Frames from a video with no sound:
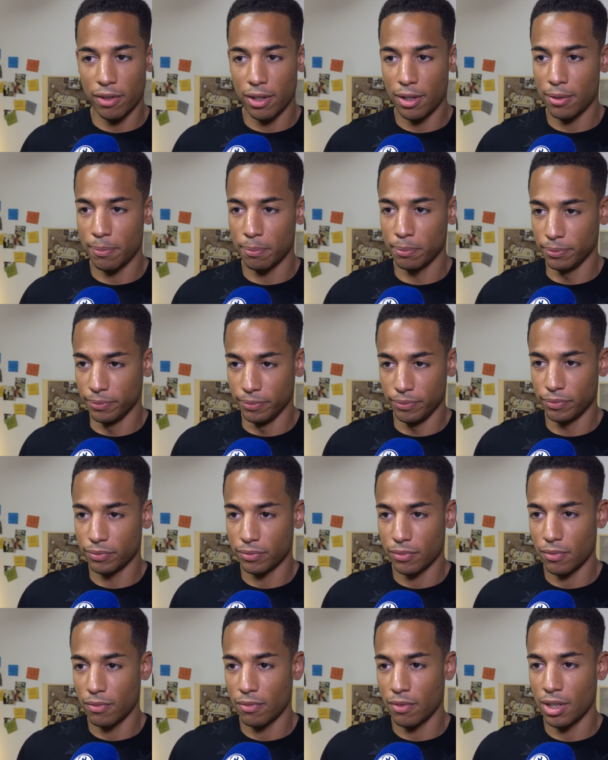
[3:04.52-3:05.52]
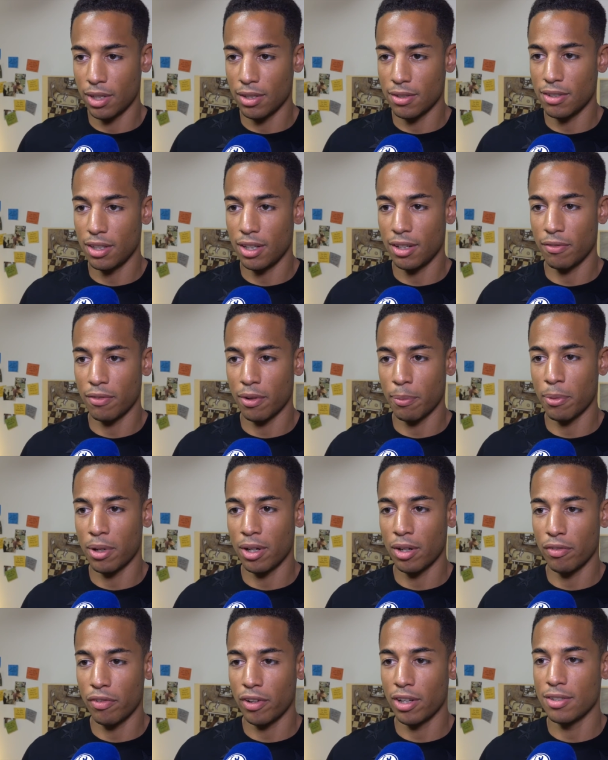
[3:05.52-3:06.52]
wenn wenn es irgendwann
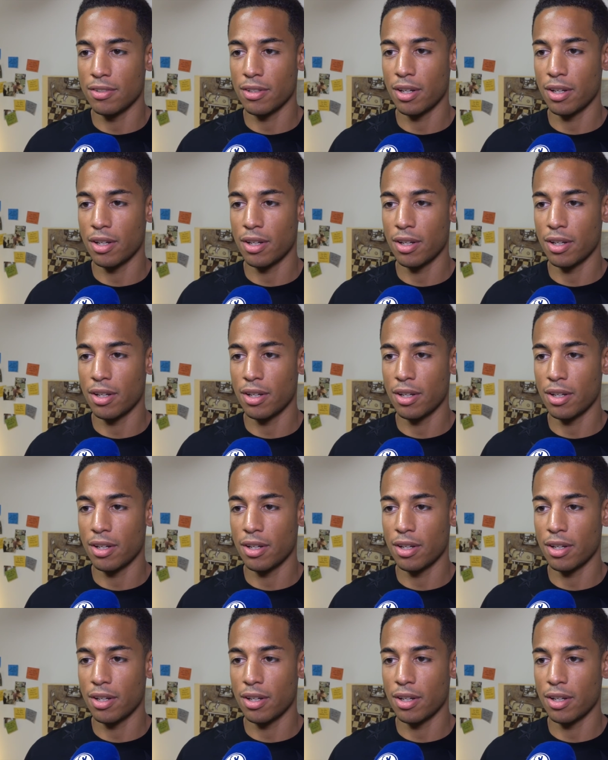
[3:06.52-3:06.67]
mal auf einen